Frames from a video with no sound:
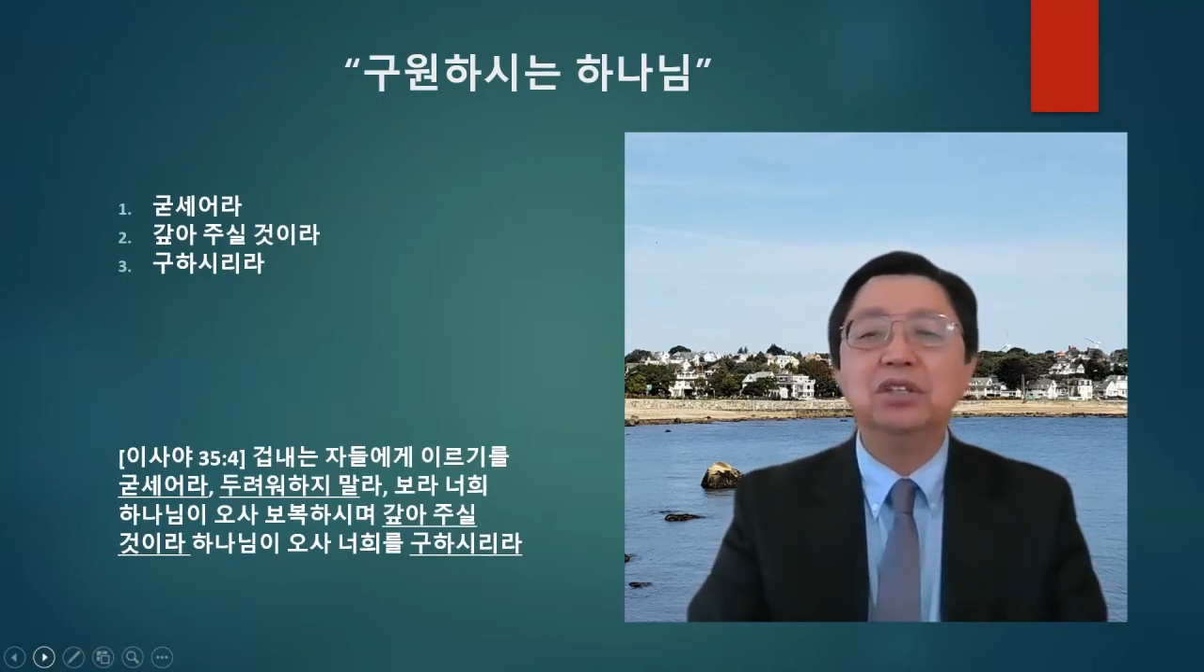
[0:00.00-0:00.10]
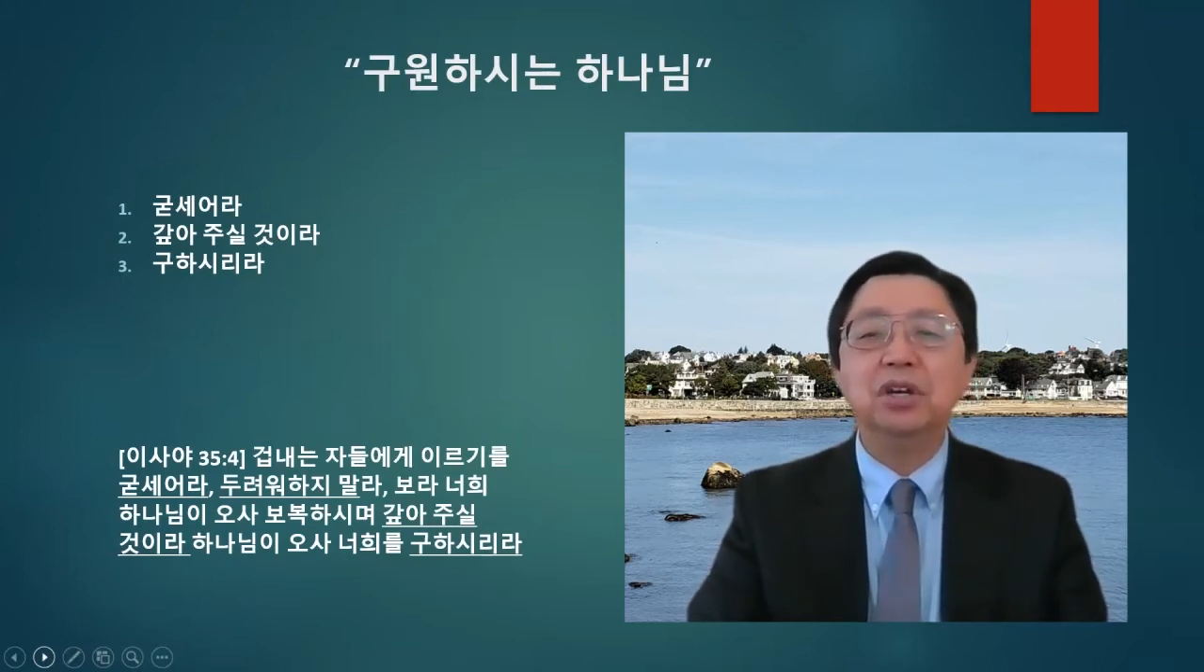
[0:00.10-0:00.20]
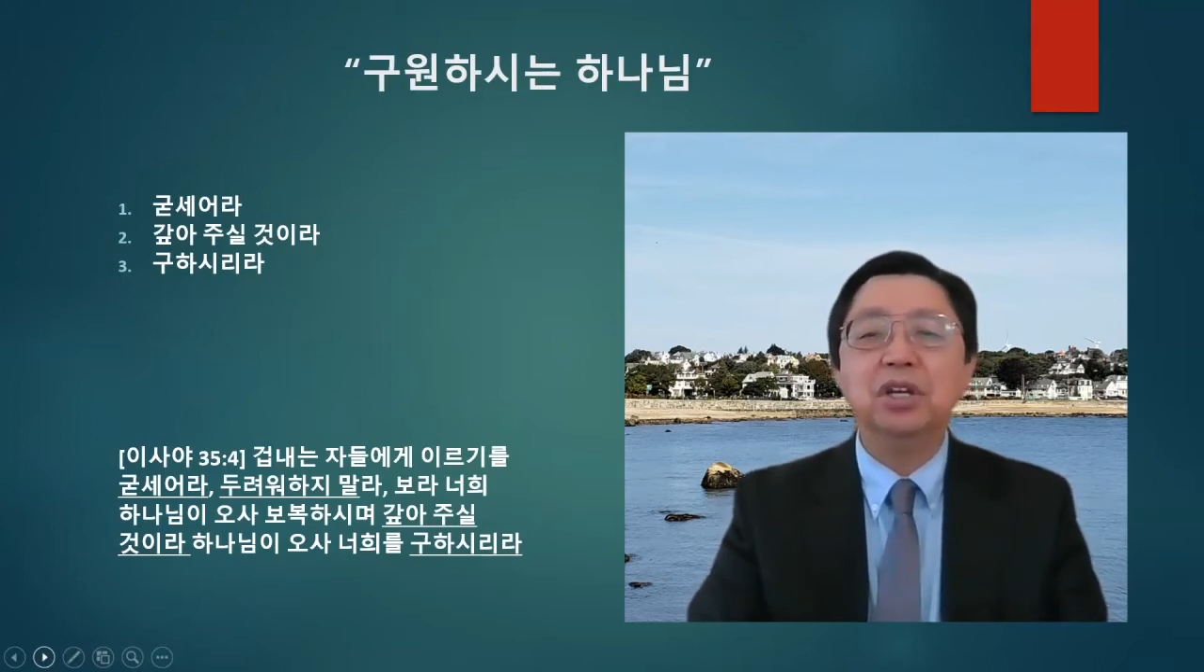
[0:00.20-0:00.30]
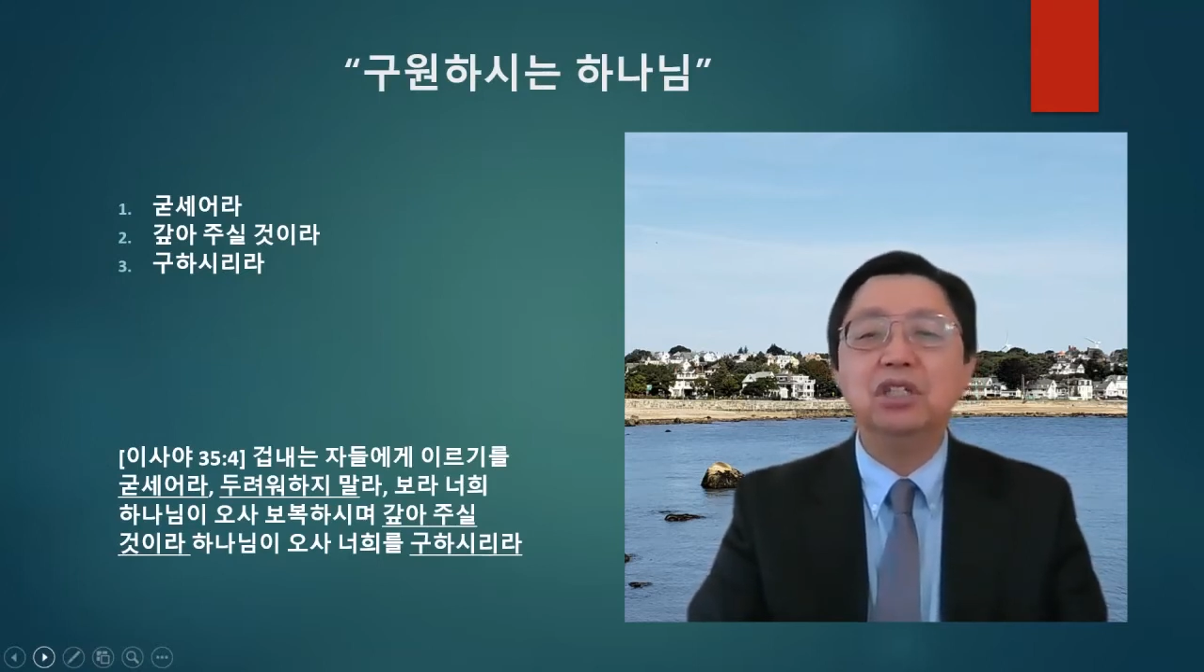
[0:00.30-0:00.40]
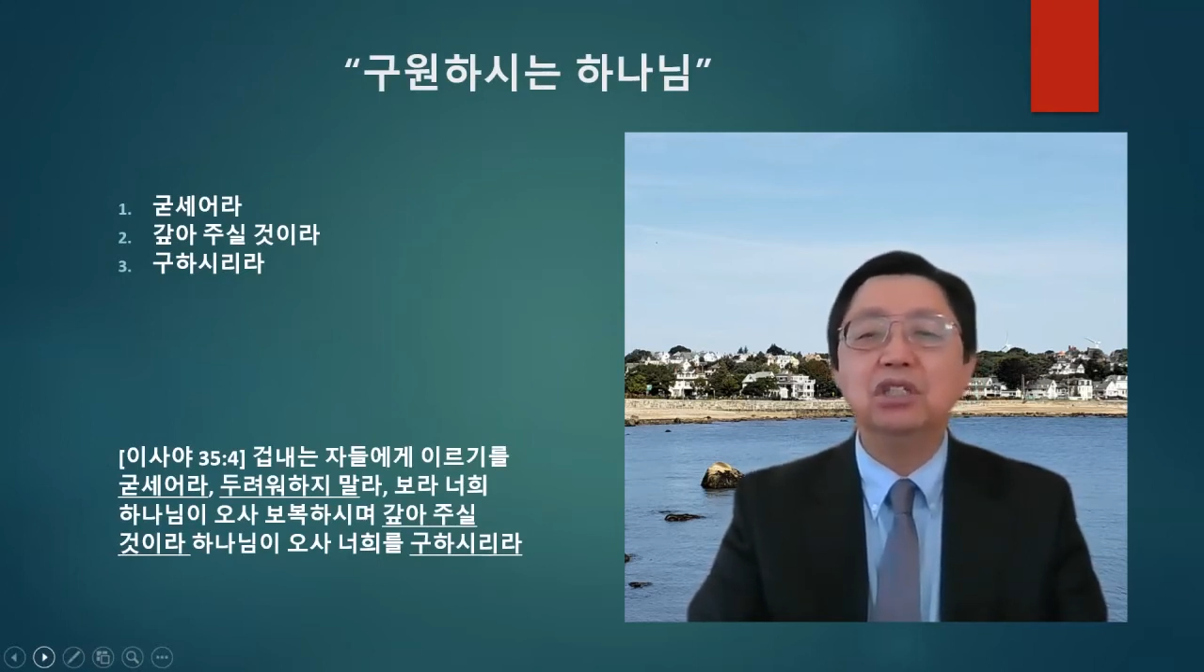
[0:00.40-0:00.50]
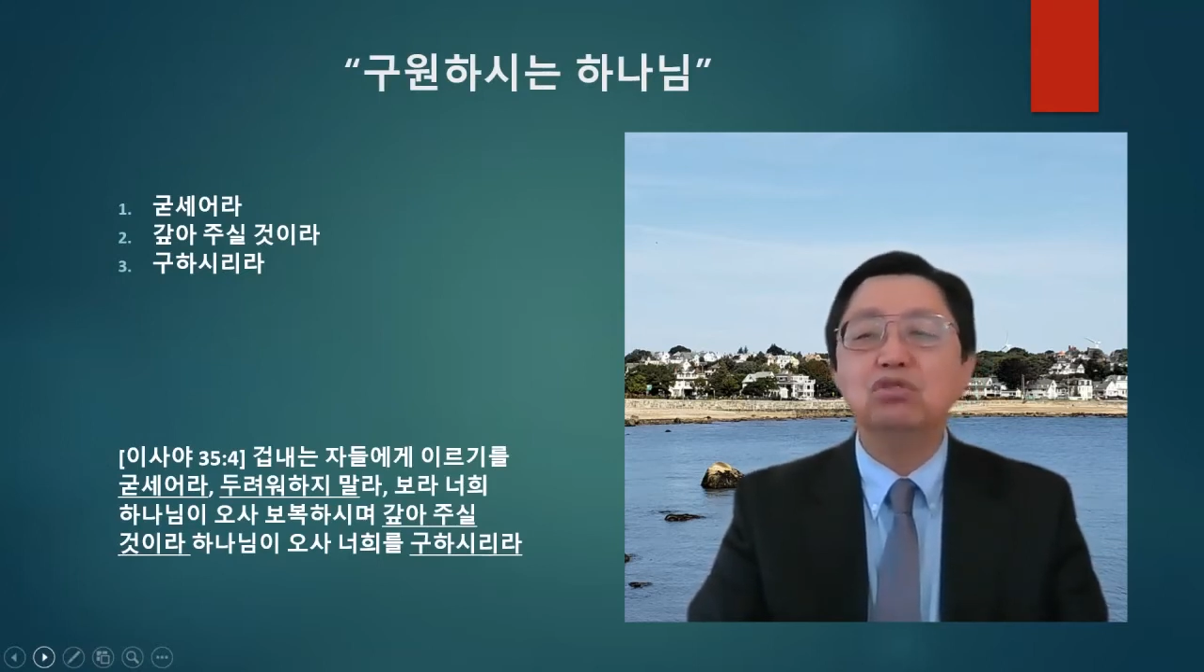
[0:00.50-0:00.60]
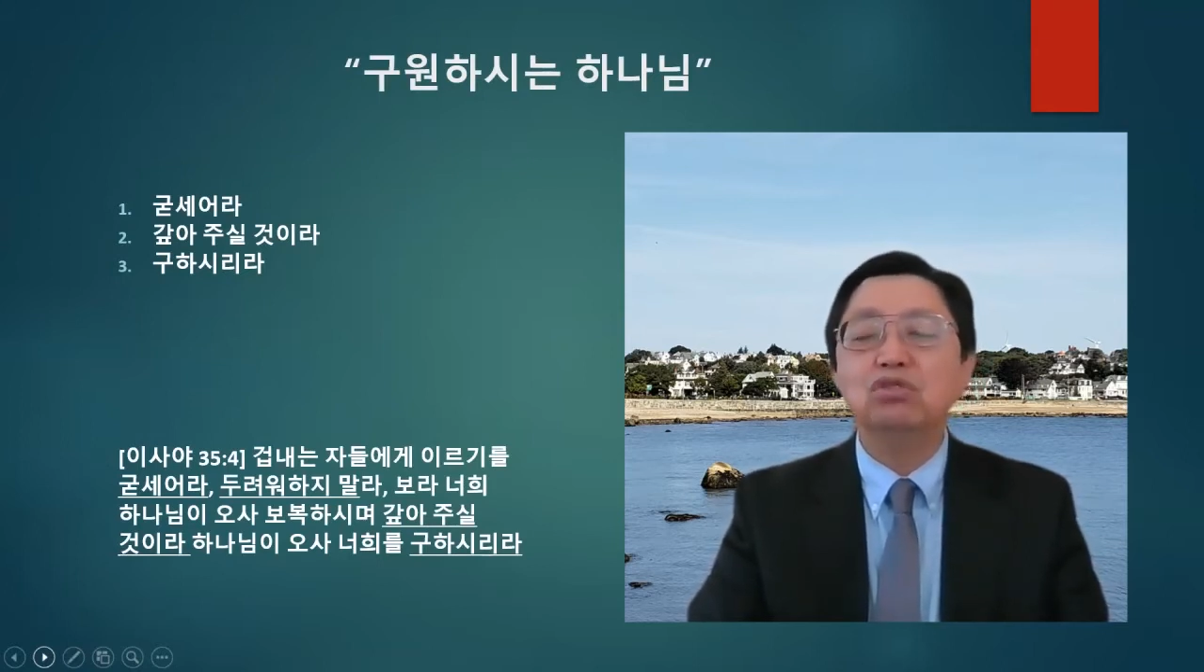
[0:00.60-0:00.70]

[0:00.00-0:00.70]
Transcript: 너희를